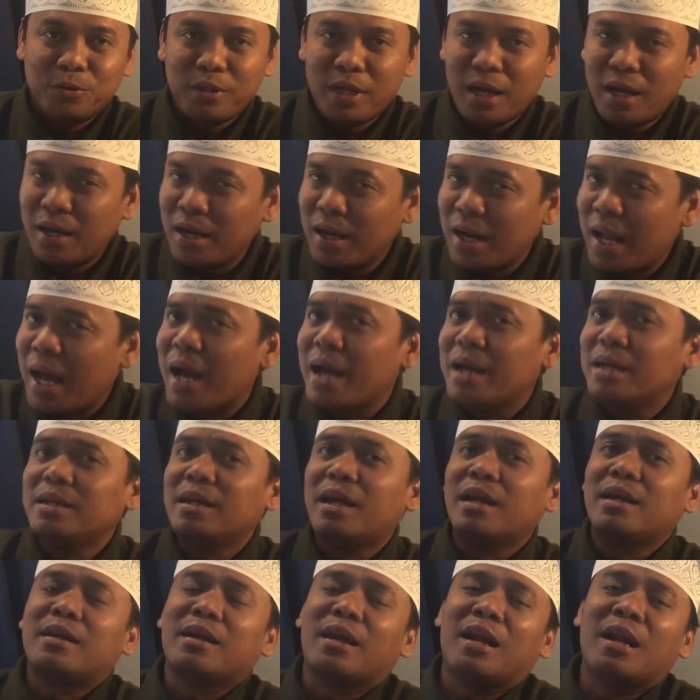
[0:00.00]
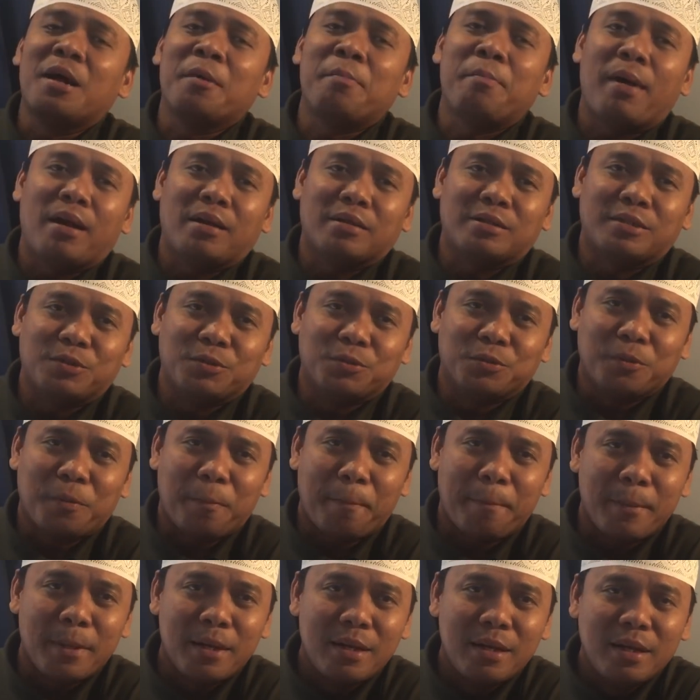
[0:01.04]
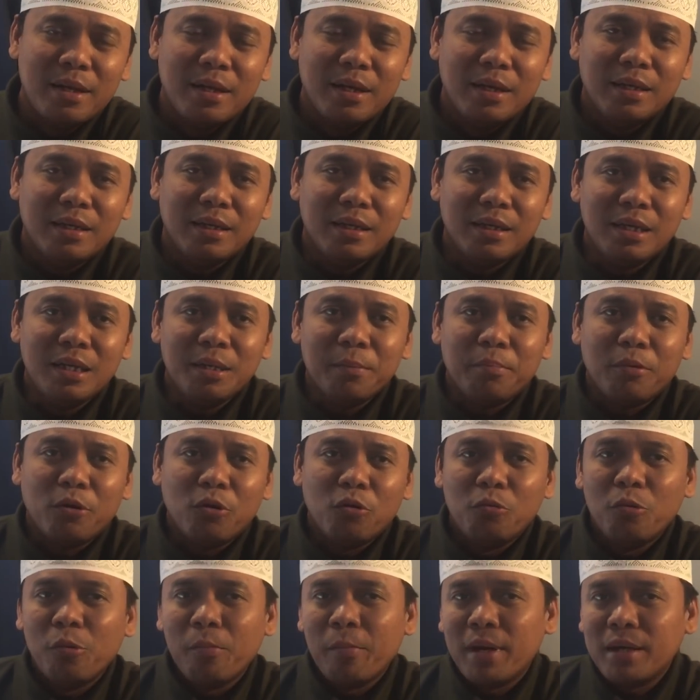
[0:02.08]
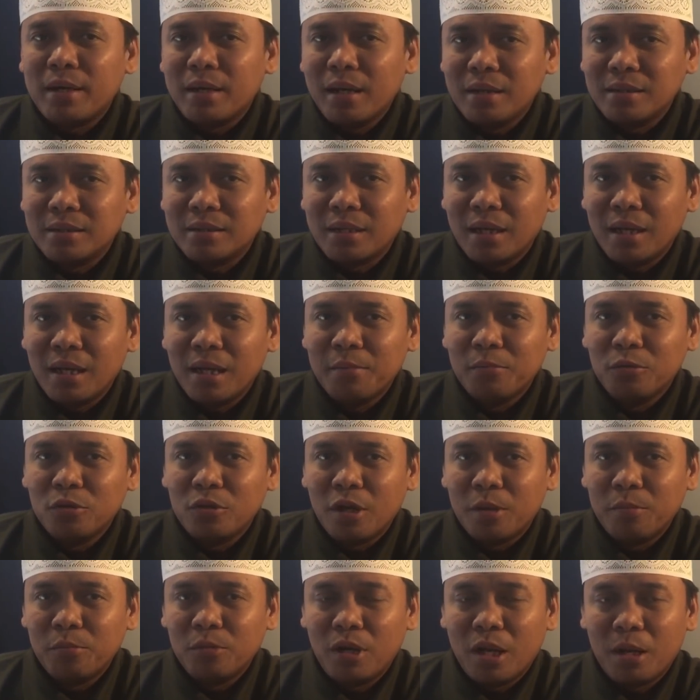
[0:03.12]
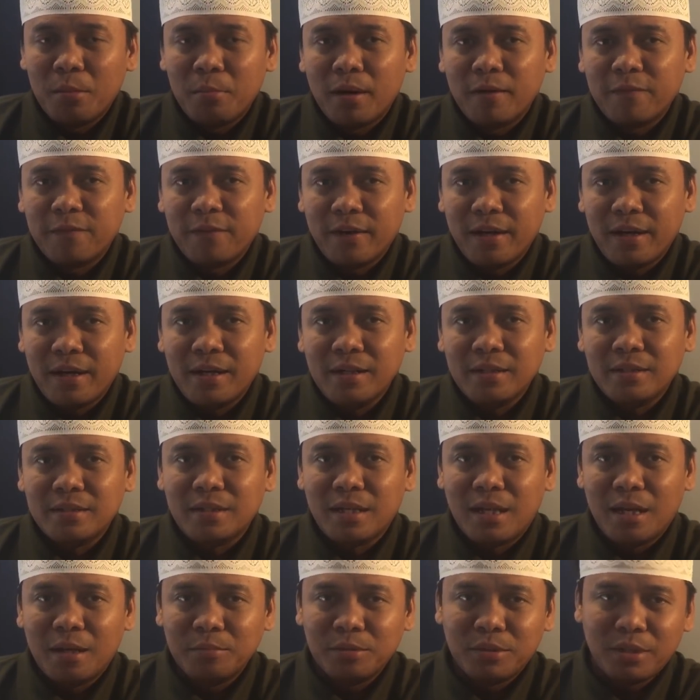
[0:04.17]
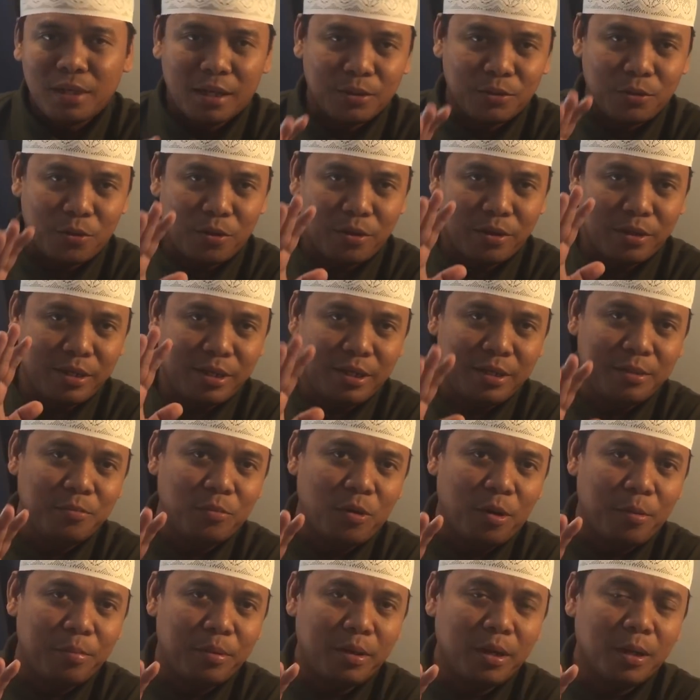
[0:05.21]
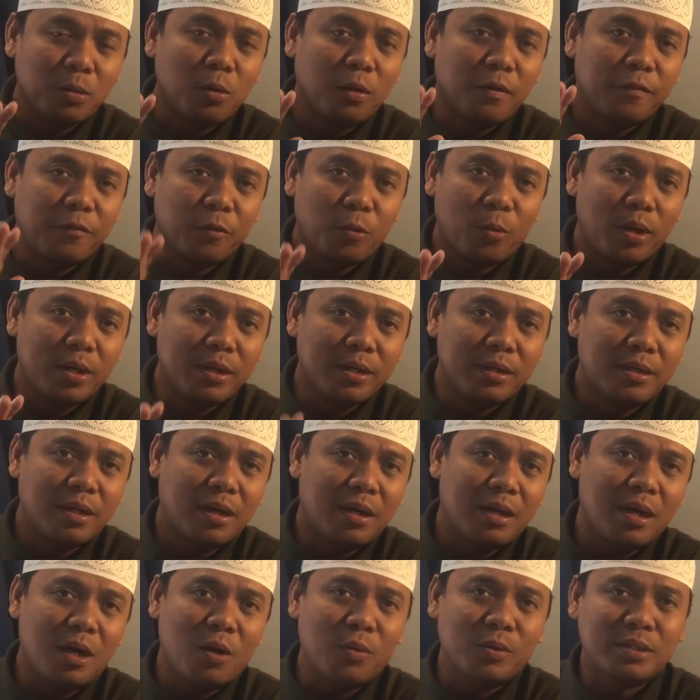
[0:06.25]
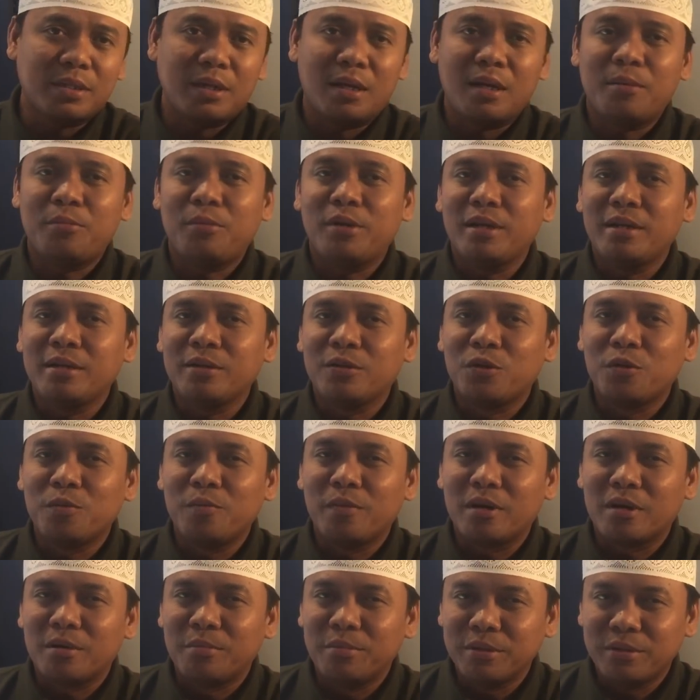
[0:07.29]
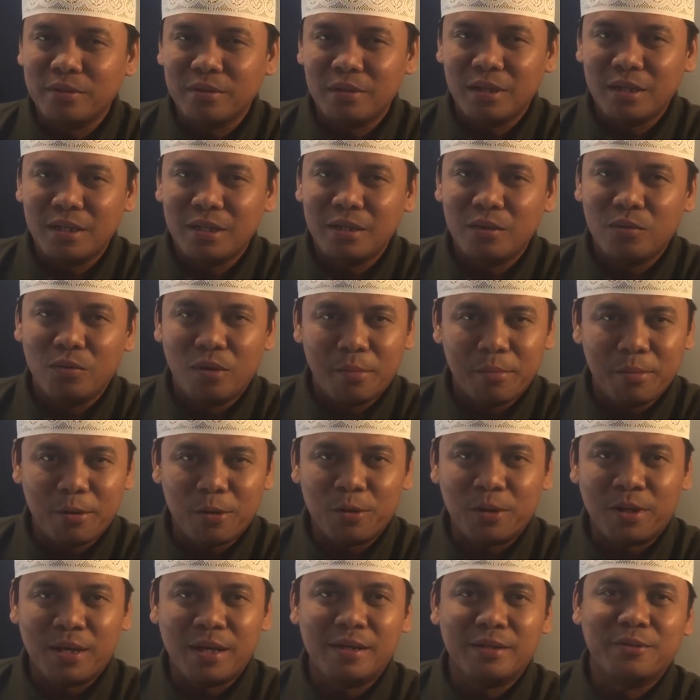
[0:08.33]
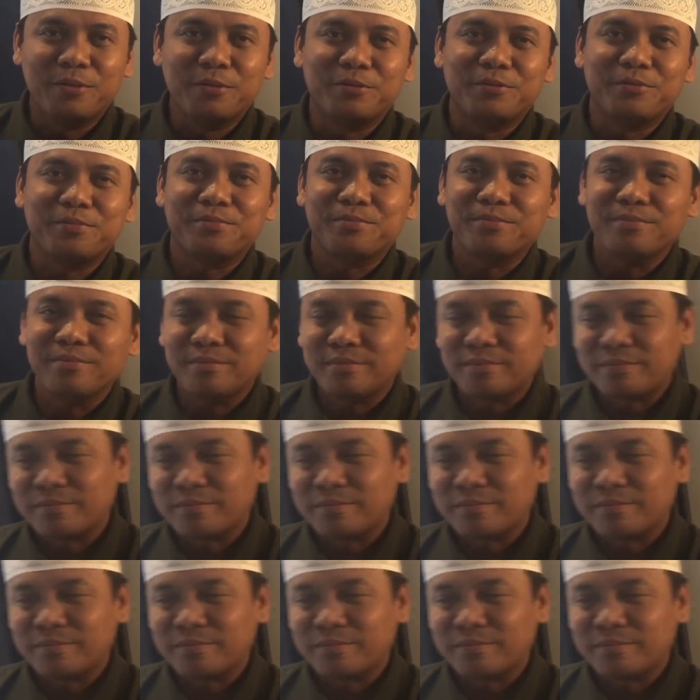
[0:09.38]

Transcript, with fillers: Yang lain adalah palsu. Ini pengumuman dari saya, mudah-mudahan manfaat. Salam silaturahim, wabillahi taufiq wal hidayah. Wassalamualaikum warahmatullahi wabarakatuh.